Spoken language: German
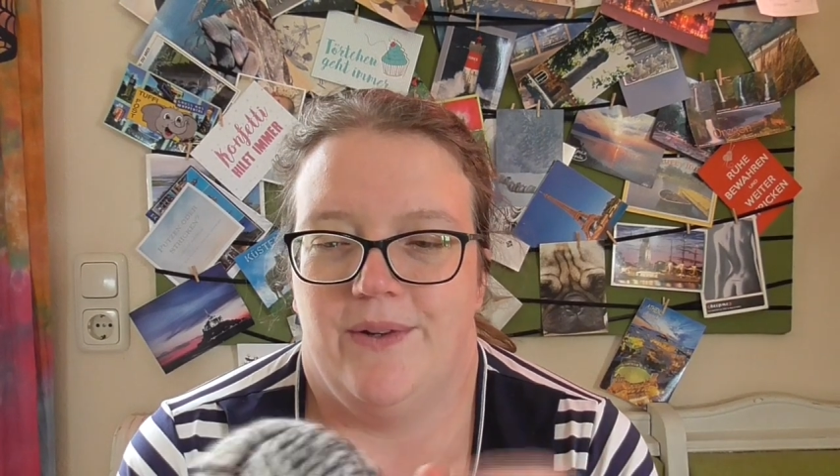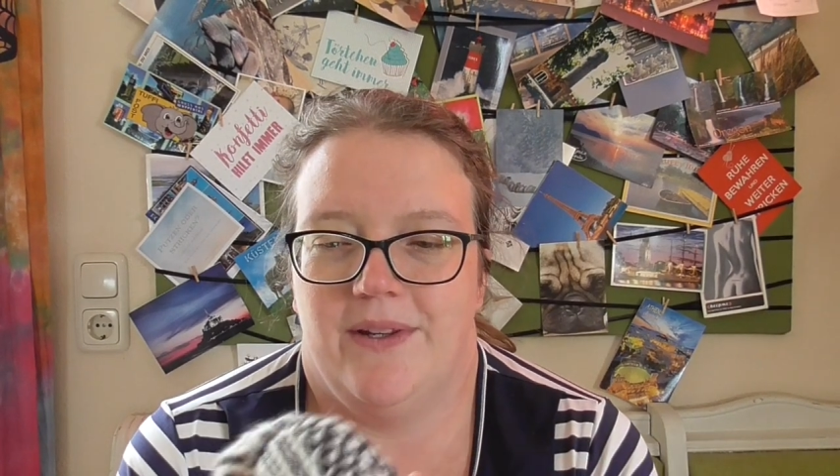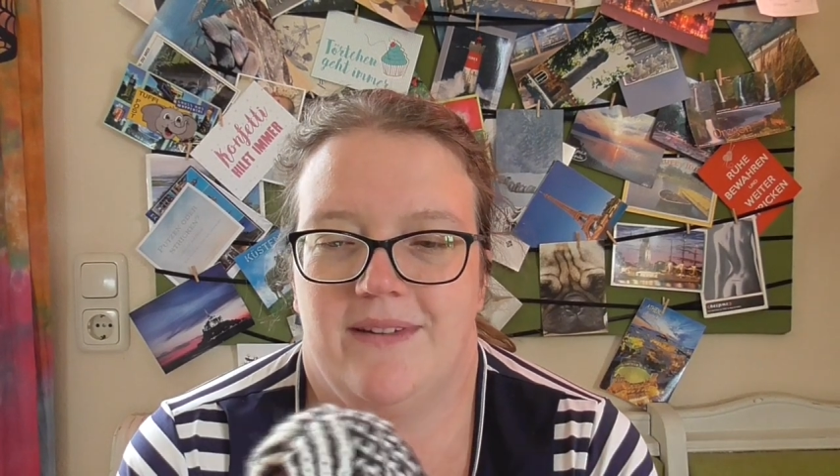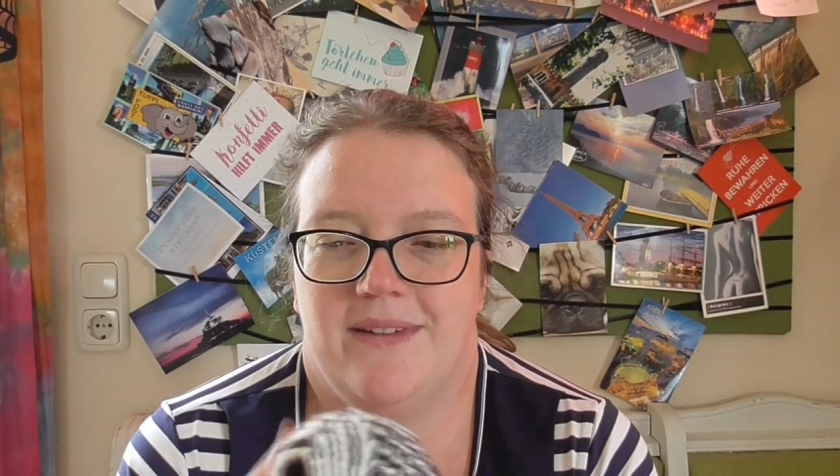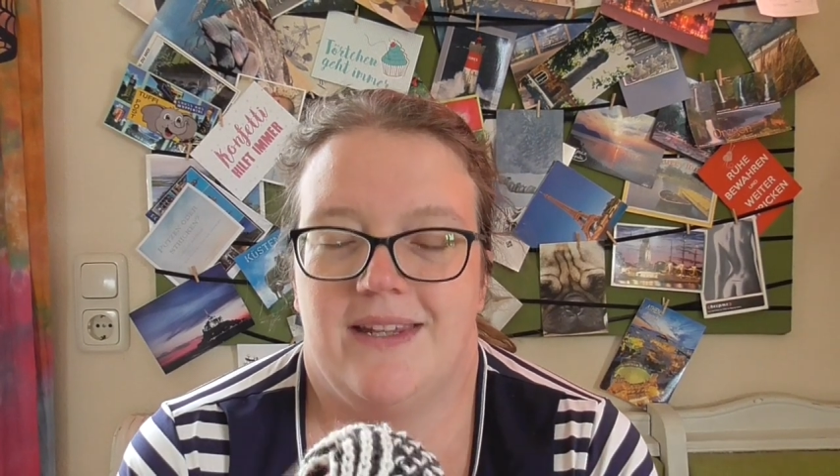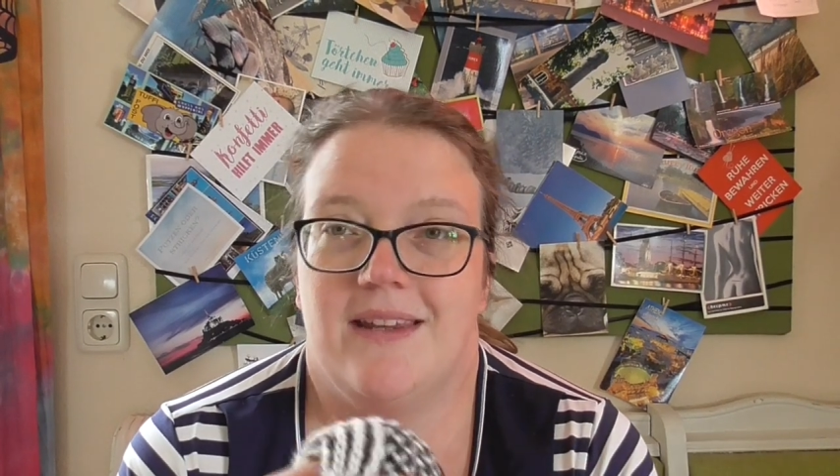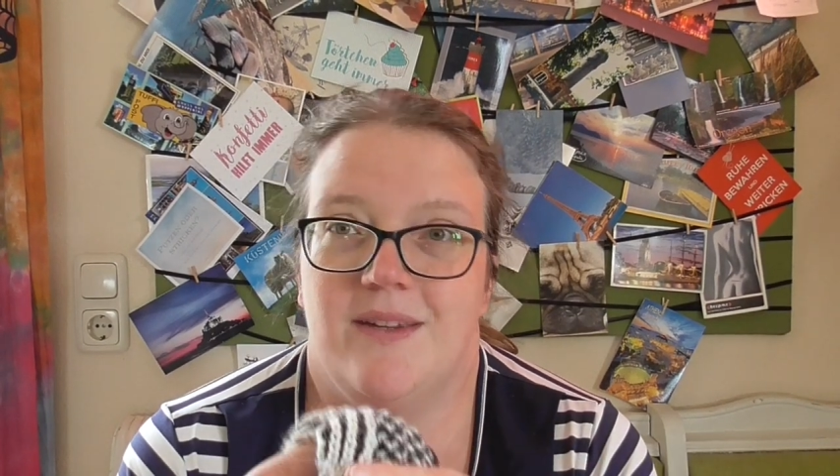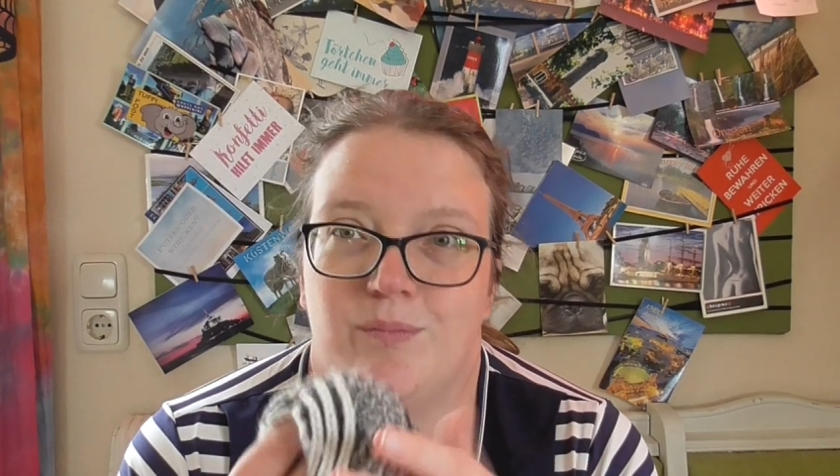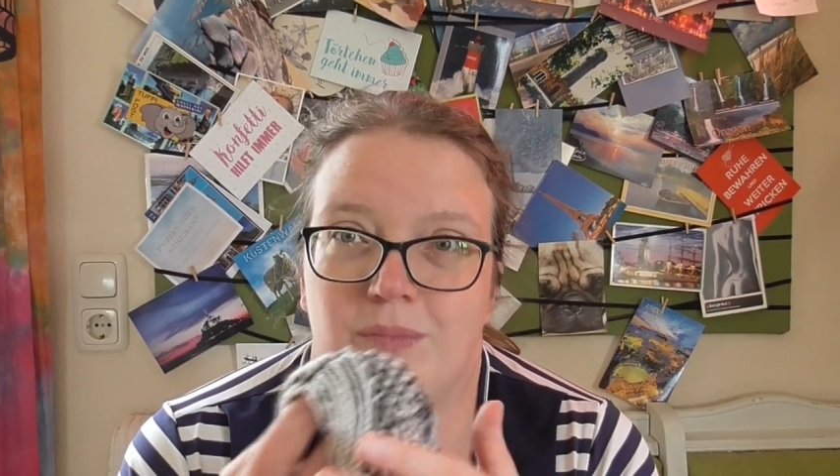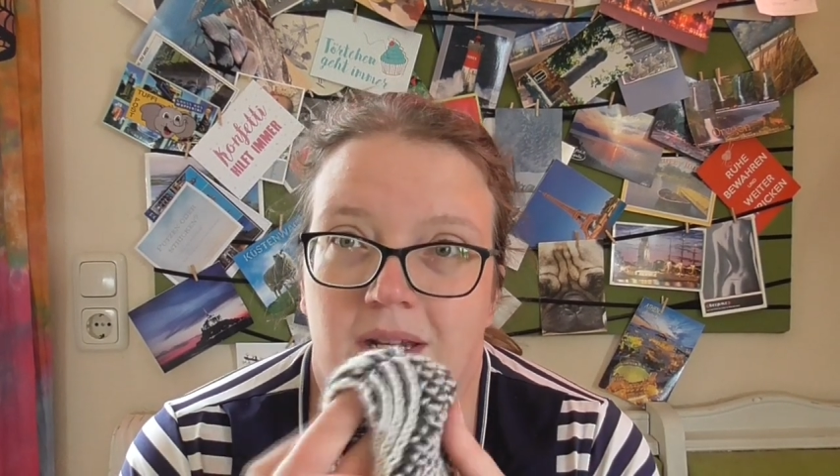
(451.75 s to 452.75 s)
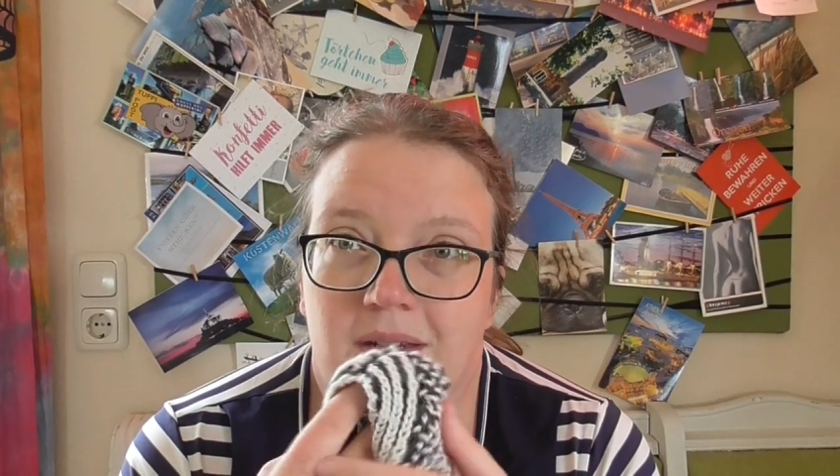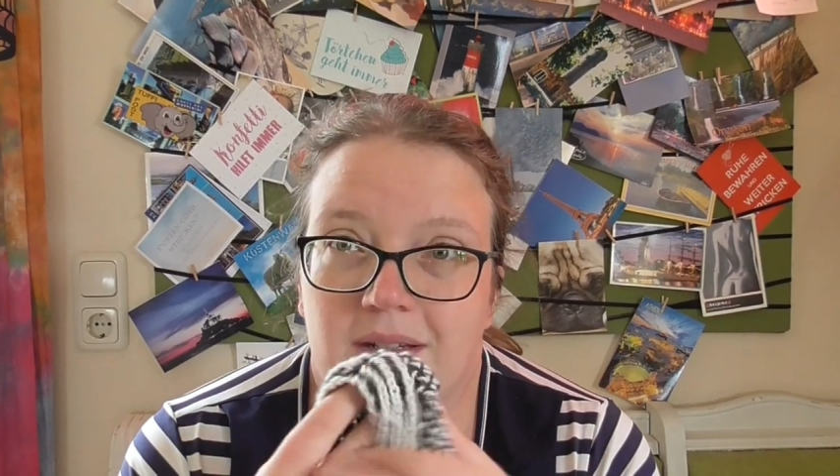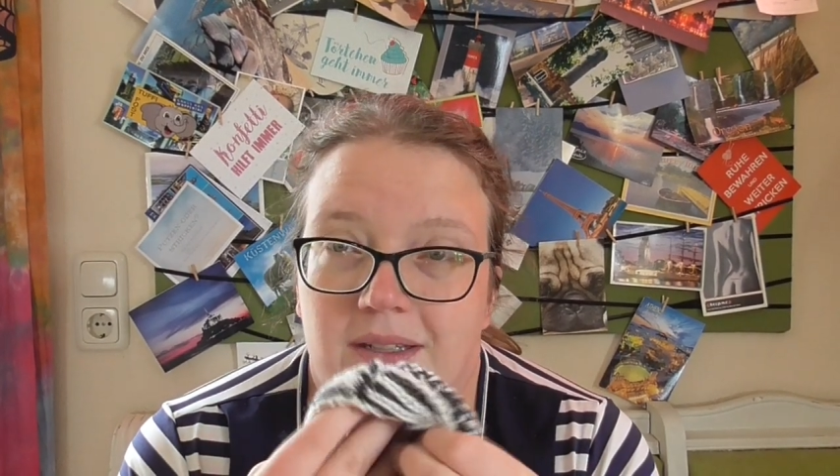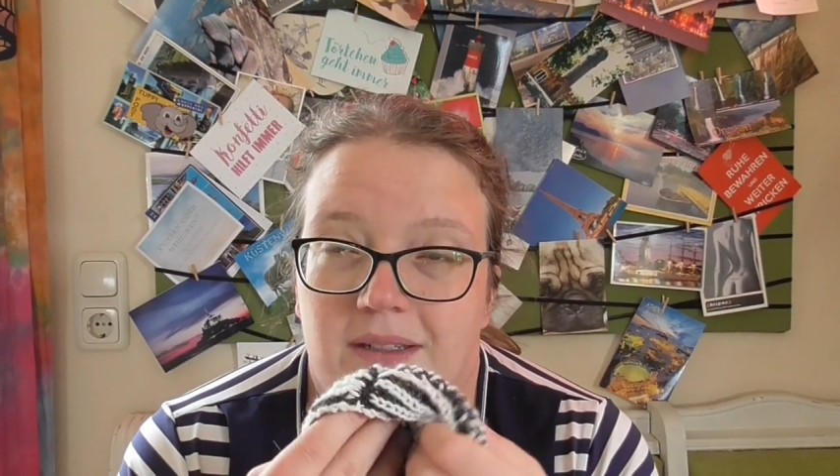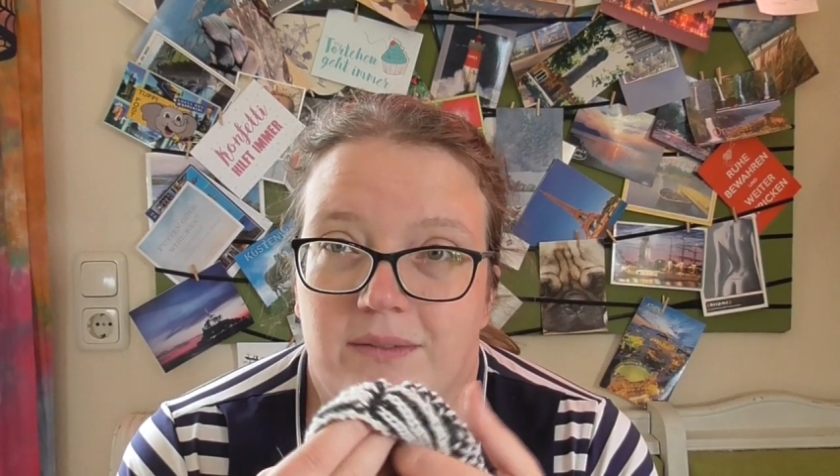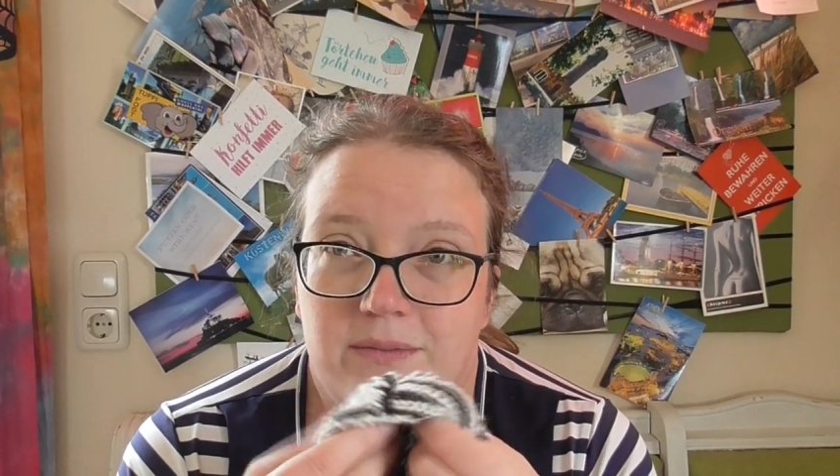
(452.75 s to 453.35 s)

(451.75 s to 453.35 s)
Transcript: Und dann nimmt man,